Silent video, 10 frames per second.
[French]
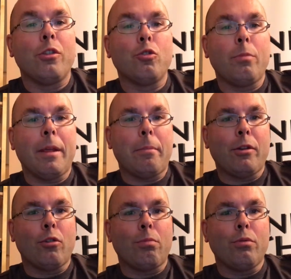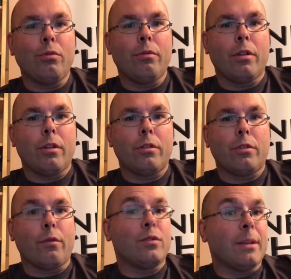N'oubliez pas non plus
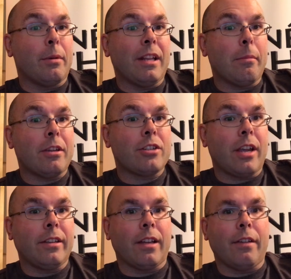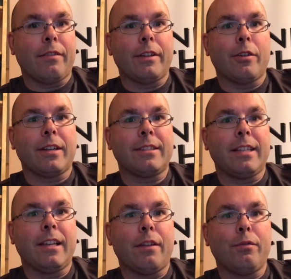de vous abonner à ma chaîne hein, afin de
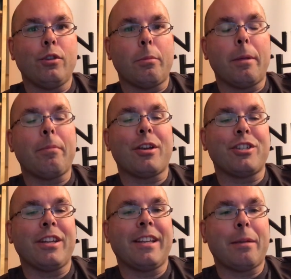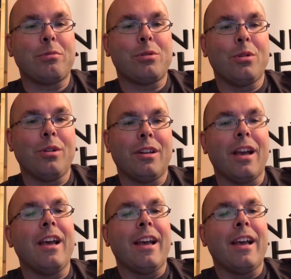rester à l'affût de mes prochaines capsules.